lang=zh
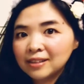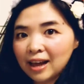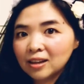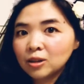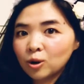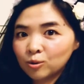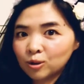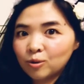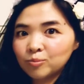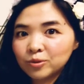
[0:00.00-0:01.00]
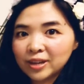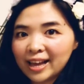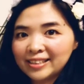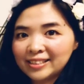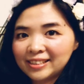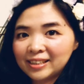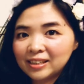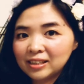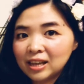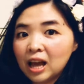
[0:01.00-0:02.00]
当恐龙不开
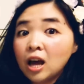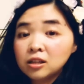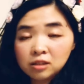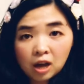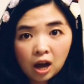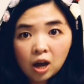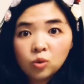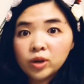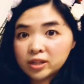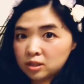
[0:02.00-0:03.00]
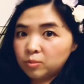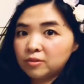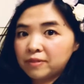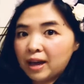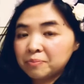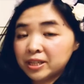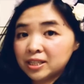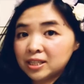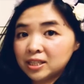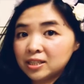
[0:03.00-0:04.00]
心，他会怎么发脾
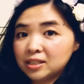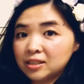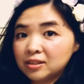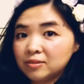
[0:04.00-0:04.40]
气？